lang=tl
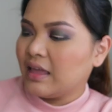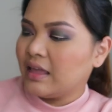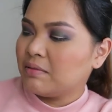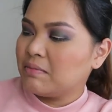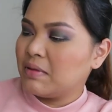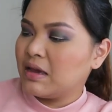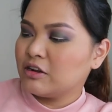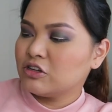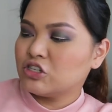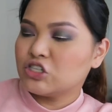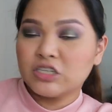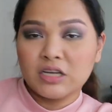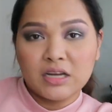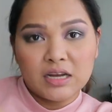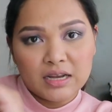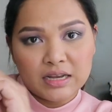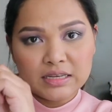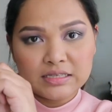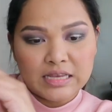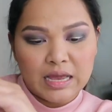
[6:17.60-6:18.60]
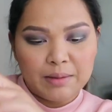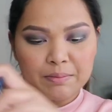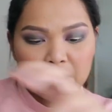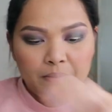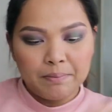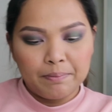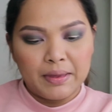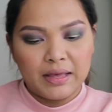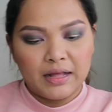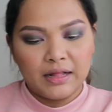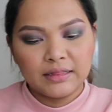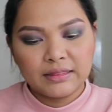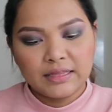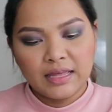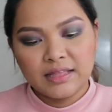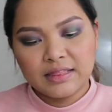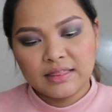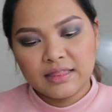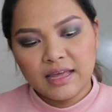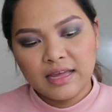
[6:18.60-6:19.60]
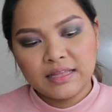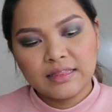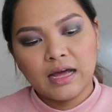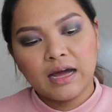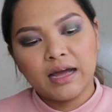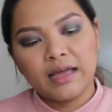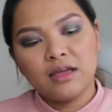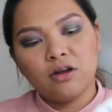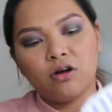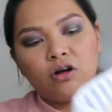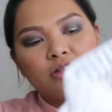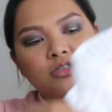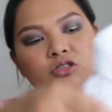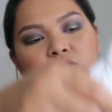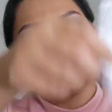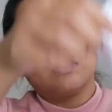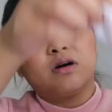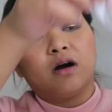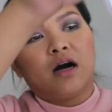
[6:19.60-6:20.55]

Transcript: And meron siyang kasamang belt. And then, I also